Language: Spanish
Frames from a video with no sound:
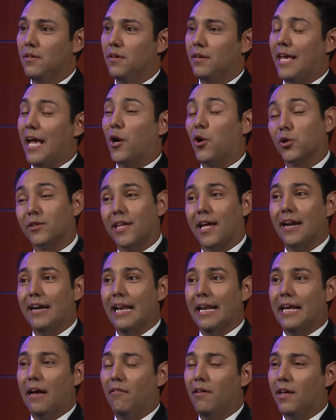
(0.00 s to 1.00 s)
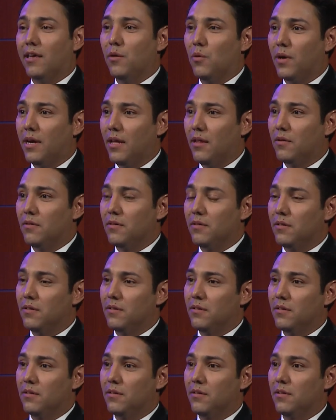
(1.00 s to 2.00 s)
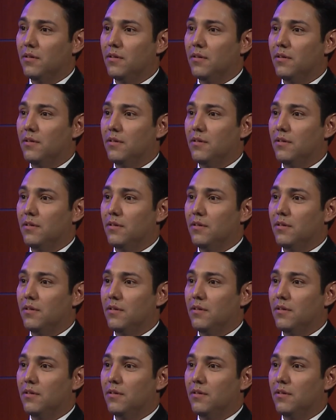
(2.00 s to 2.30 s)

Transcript: qué? Que cortaran el cable equivocado. Y